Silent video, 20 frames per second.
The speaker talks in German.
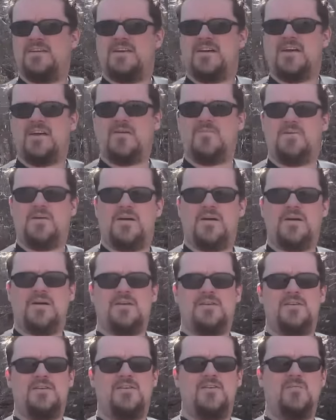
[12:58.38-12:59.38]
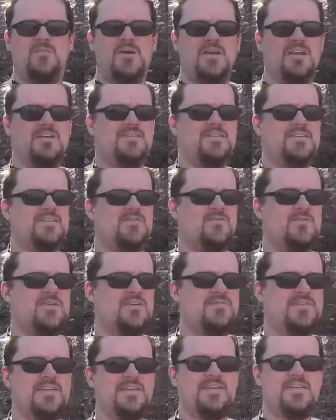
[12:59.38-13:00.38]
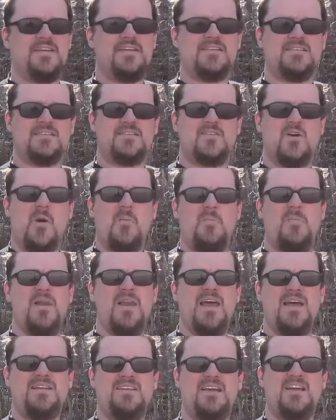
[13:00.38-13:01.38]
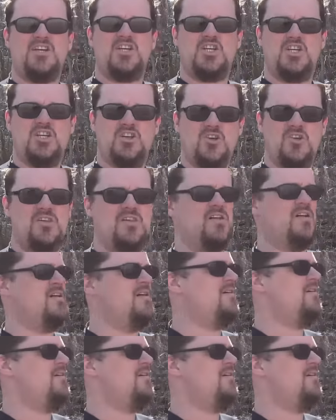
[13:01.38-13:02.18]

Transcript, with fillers: Aber normalerweise ohne Wind hier ist es komplett still.